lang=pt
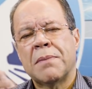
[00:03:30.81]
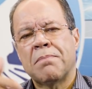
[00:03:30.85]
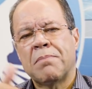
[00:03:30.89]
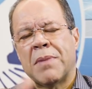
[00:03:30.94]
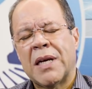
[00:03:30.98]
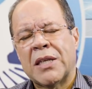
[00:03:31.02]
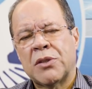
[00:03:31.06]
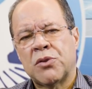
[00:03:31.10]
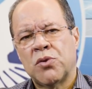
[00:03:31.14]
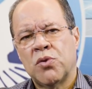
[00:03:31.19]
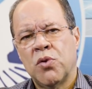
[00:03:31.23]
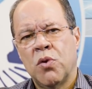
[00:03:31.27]

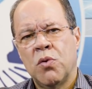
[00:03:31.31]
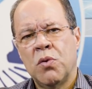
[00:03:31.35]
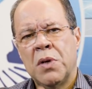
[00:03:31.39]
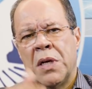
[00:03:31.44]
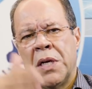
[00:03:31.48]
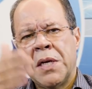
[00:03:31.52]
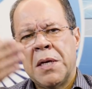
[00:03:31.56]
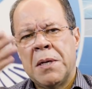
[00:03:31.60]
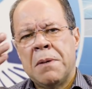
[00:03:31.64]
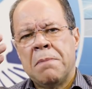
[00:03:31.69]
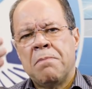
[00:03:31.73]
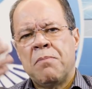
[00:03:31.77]
passou
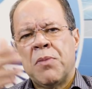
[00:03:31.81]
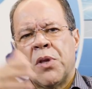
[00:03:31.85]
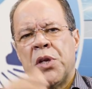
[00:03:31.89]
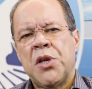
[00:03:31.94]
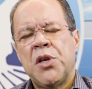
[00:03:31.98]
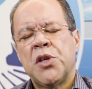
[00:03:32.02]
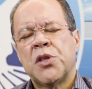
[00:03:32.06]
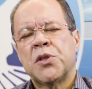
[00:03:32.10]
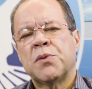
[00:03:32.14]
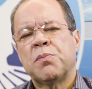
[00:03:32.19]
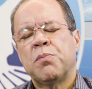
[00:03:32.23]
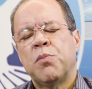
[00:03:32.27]

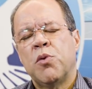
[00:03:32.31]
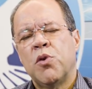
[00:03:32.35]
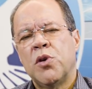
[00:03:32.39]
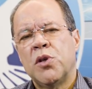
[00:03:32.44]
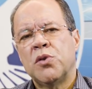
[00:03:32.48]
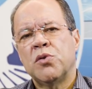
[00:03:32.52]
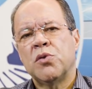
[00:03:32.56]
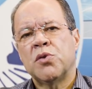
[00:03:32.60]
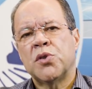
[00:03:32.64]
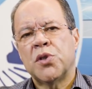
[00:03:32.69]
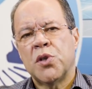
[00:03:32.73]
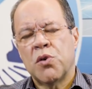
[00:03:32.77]
e
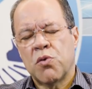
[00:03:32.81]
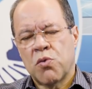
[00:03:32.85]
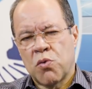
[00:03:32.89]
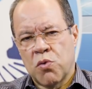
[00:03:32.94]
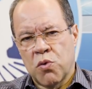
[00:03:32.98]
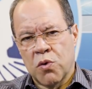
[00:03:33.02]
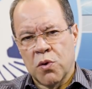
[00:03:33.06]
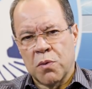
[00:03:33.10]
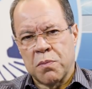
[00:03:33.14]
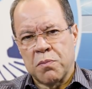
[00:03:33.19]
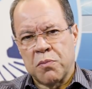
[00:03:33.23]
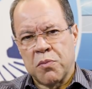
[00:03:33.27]
expôs o seu
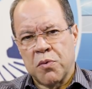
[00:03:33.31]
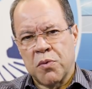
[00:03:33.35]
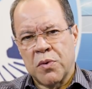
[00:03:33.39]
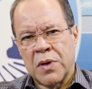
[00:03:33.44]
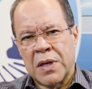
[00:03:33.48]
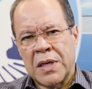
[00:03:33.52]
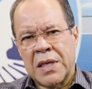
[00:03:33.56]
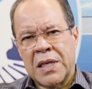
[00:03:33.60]
corpo.